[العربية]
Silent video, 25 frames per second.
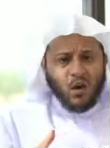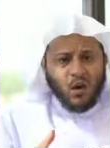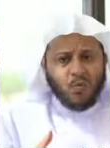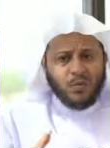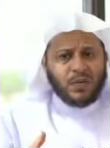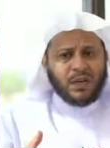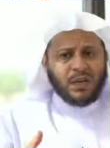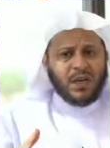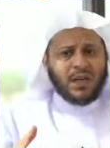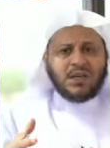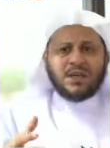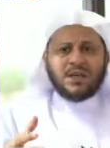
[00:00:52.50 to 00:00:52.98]
أو
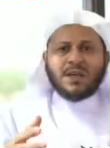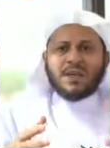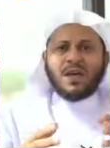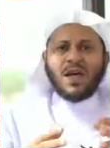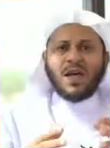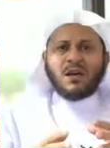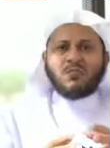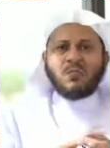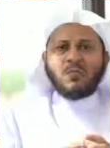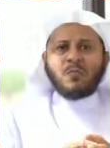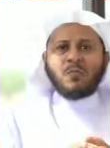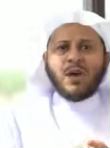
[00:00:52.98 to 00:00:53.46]
من
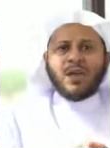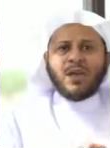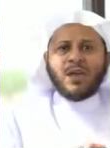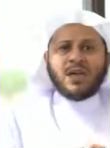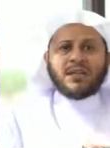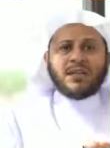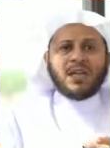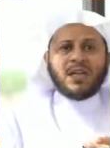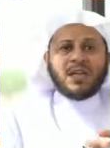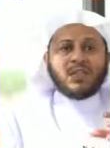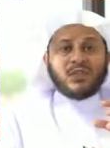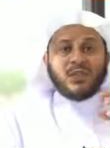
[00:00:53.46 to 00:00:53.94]
غيرها مما
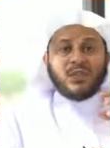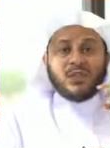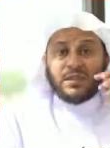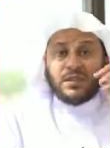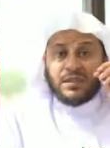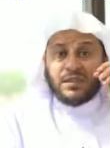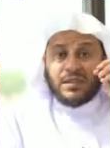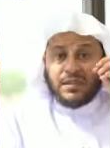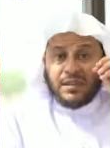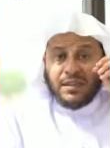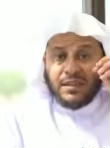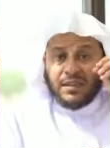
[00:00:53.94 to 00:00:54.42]
يحتاج
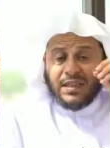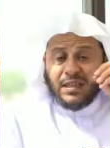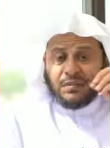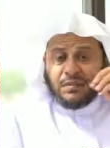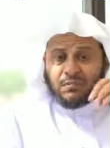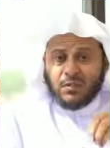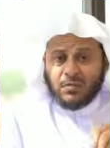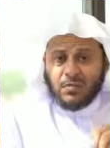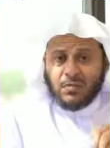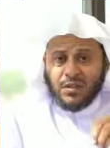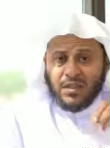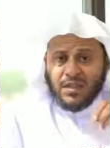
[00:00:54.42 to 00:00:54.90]
فإنك
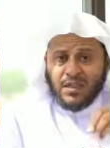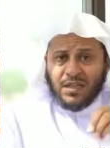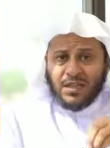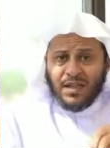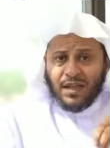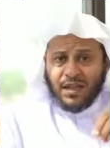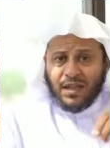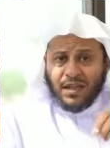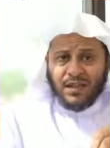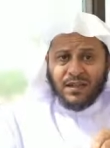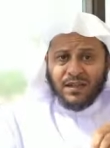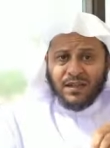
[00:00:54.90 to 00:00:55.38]
بمثل
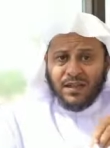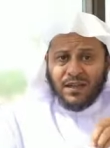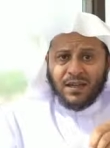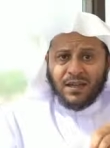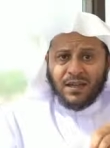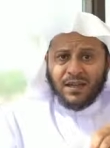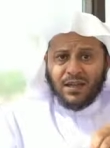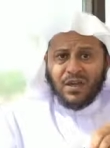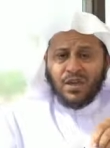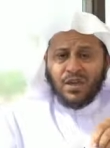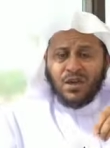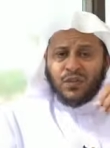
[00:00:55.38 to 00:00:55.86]

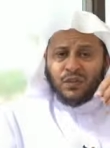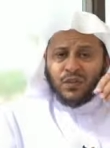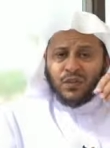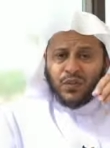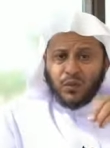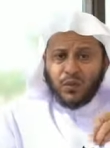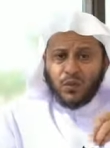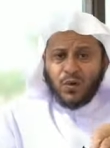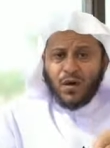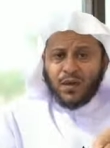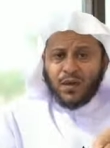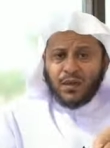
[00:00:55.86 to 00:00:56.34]
هذا
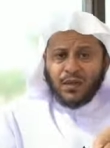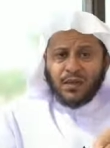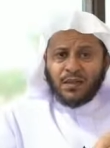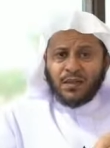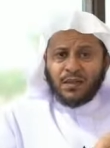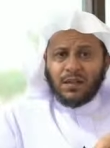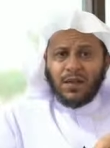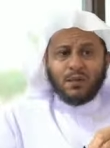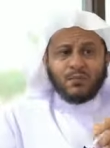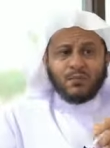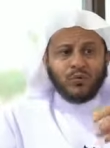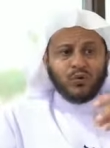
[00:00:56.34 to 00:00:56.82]
في واقع
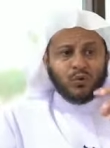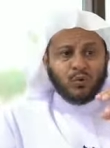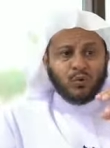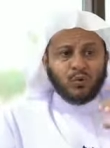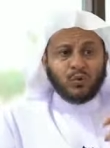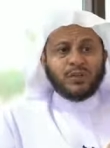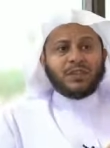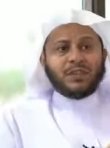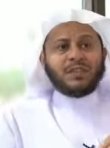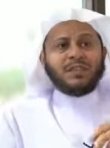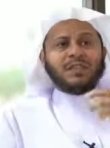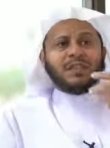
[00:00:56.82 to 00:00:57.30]
الأمر
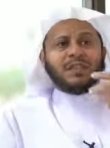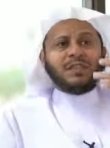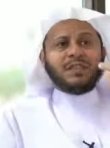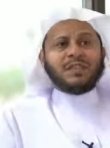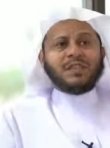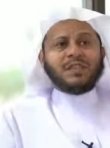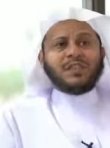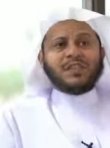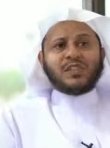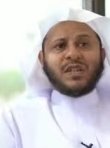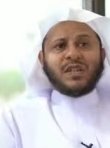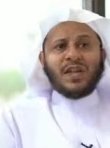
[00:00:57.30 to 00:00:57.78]
تعيد
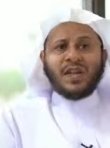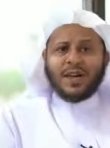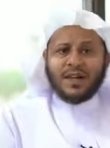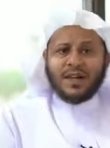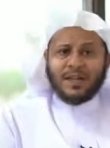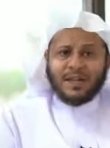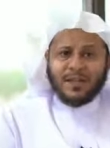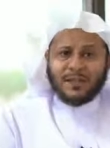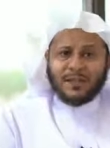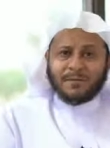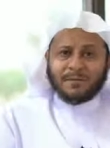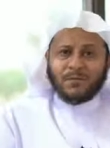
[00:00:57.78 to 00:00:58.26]

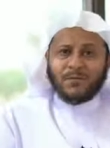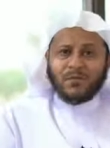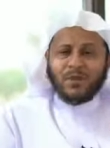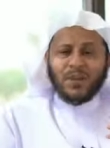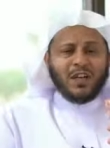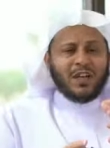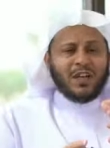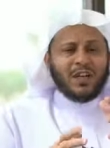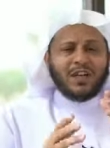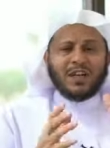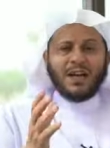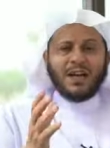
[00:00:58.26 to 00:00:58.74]
إنسانا
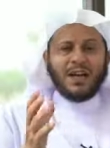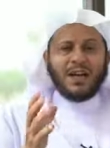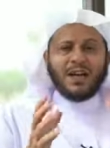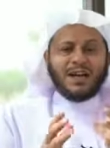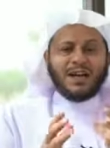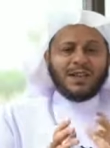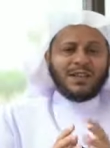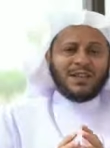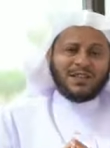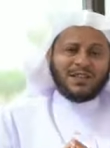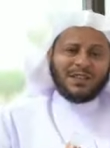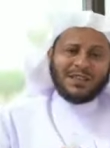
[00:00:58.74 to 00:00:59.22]
إلى
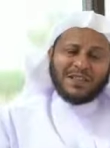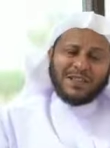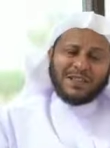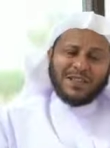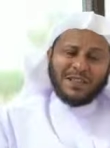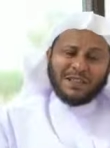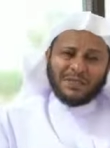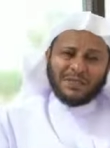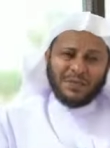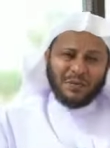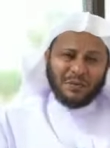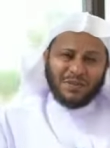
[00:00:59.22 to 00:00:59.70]
حالته
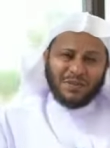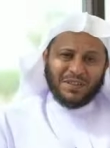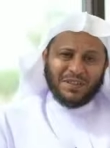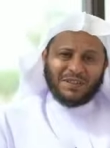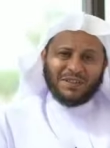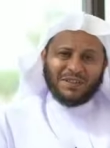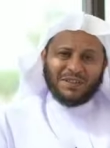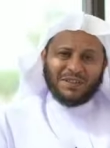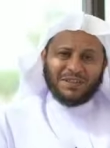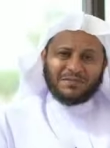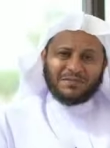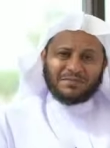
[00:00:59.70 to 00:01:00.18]

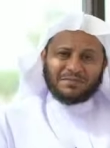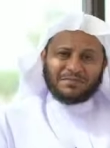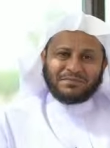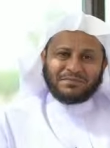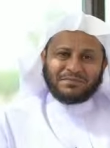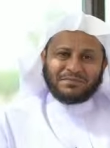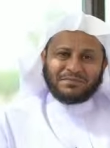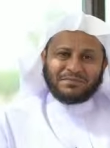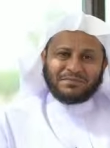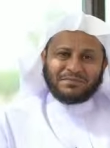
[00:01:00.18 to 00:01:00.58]
الطبيعية